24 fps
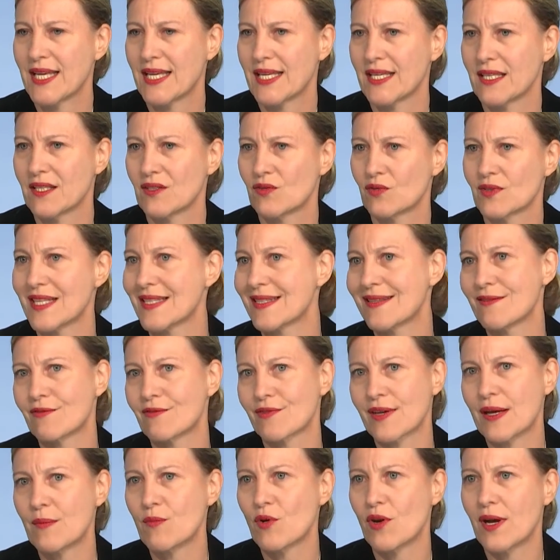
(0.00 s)
Euh, donc ça, c'est
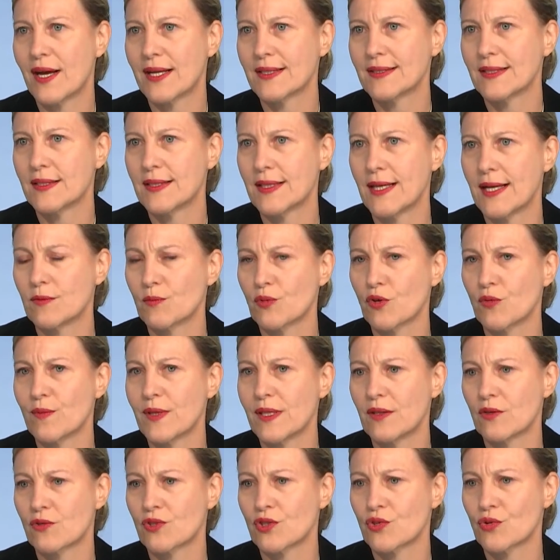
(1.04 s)
vraiment un des, un
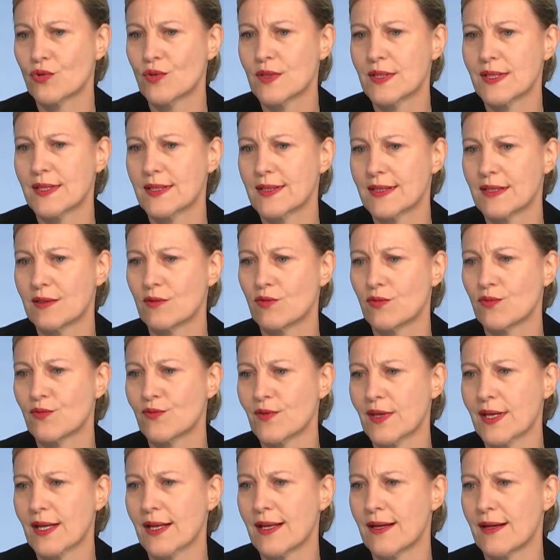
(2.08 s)
premiers enjeux, c'est de
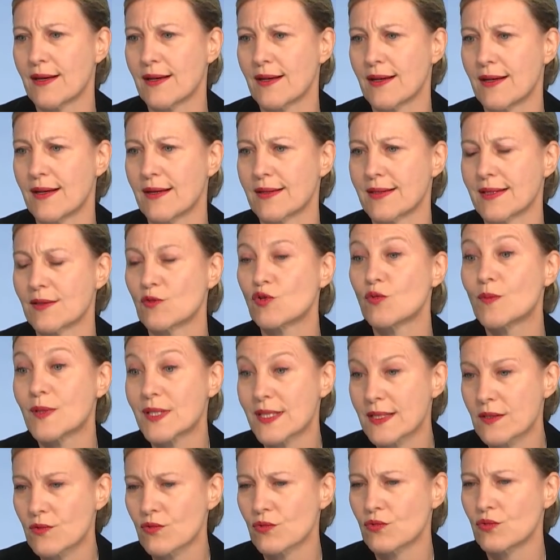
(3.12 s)
faire cette
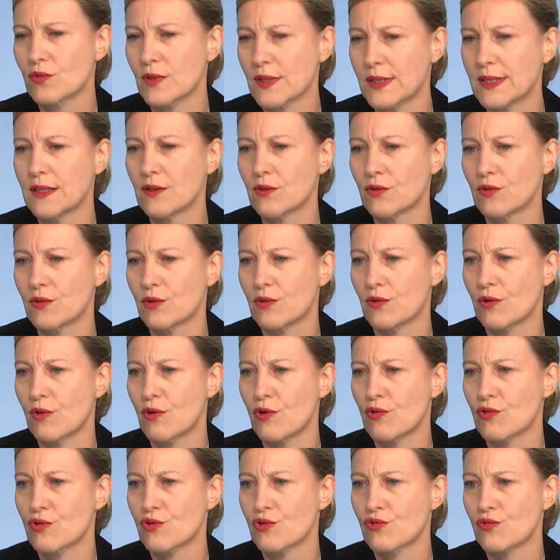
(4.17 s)
obsession du client euh,
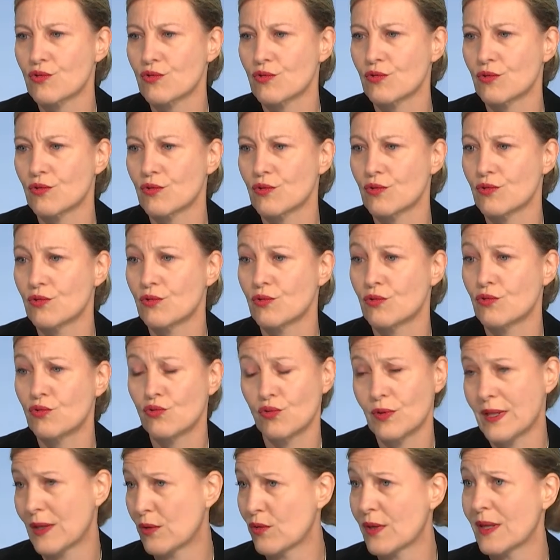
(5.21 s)
l'enjeu de,
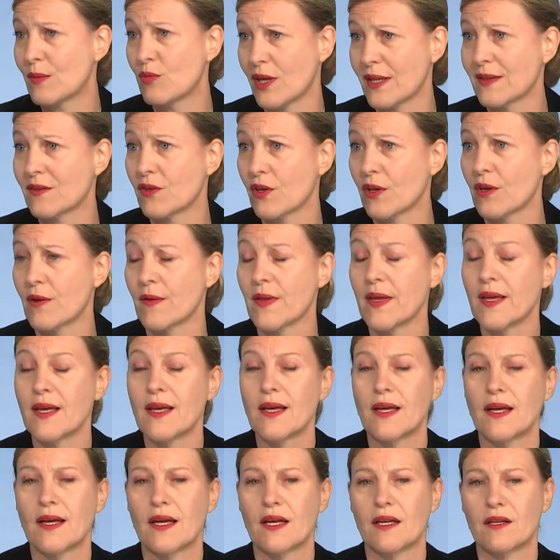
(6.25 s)
tous les collaborateurs.
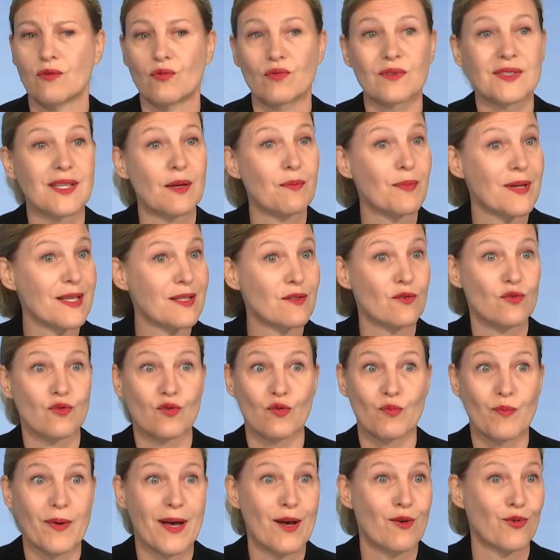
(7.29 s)
Euh, donc ça passe
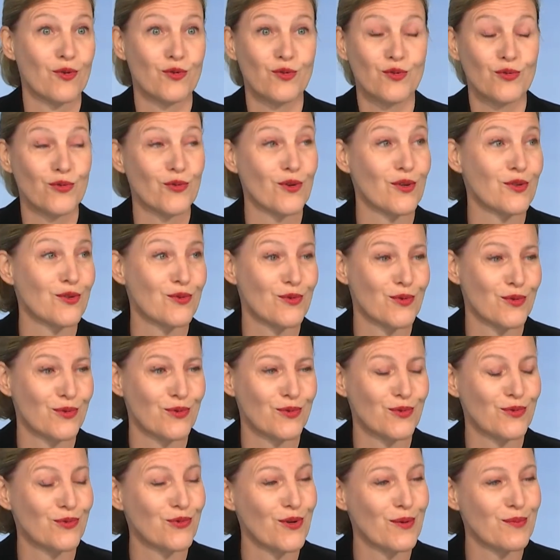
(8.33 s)
par une, force,
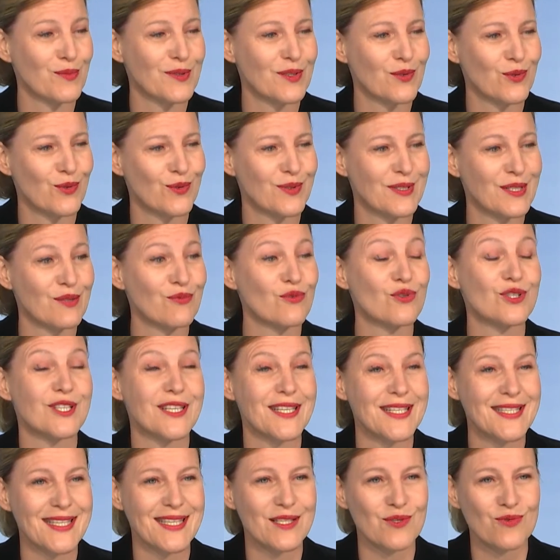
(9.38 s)
une forme
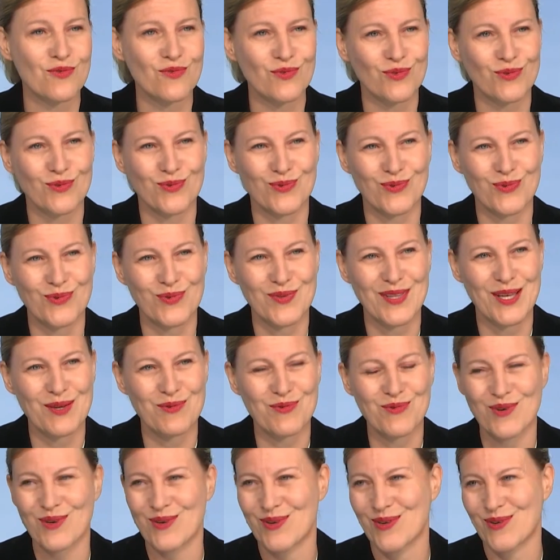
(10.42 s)
d'évangélisation qu'on a
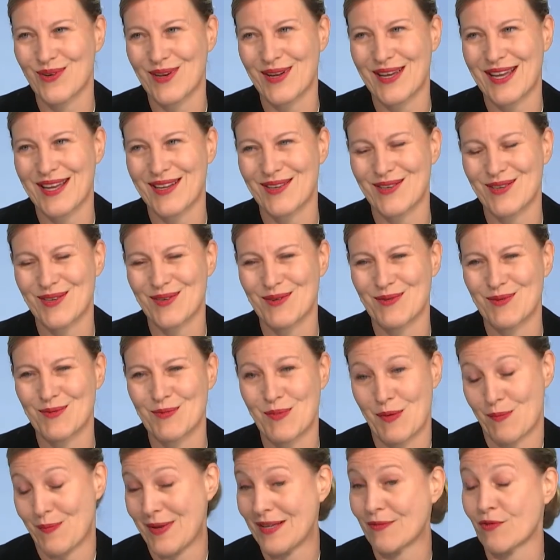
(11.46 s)
eue,
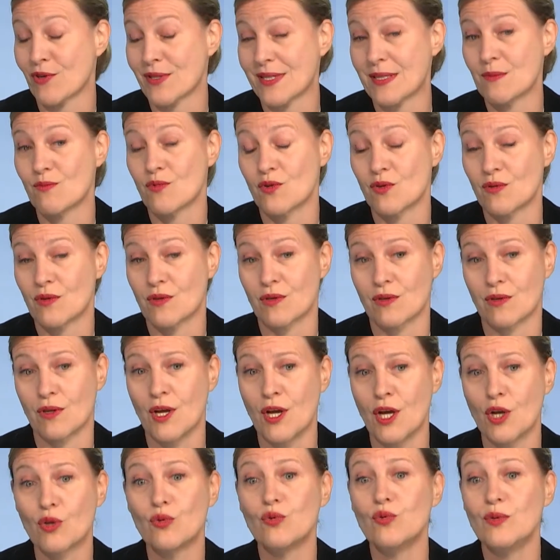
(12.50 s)
pas forcément
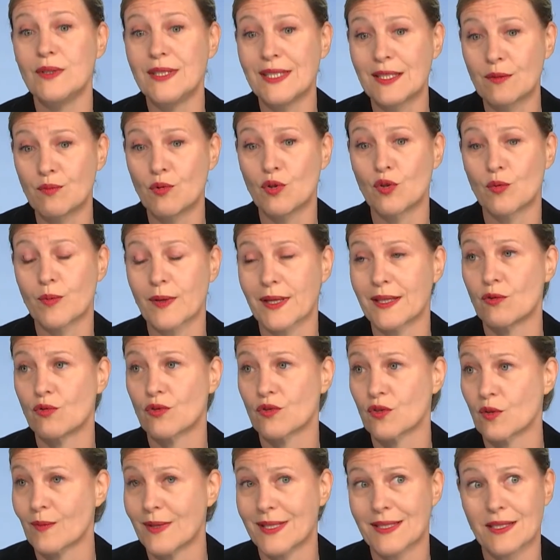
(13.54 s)
uniquement auprès de
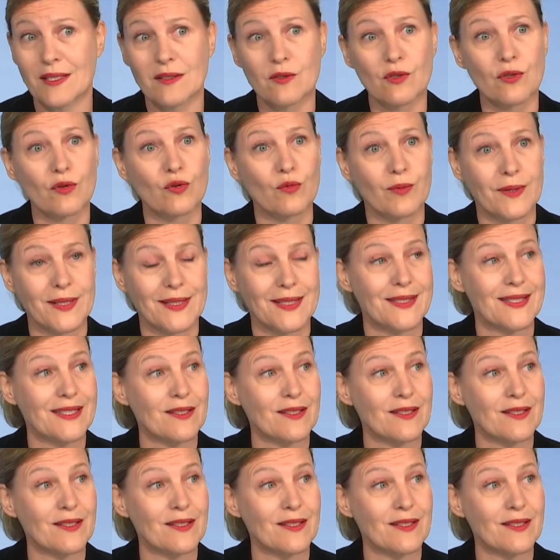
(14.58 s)
nos ambassadeurs, auprès des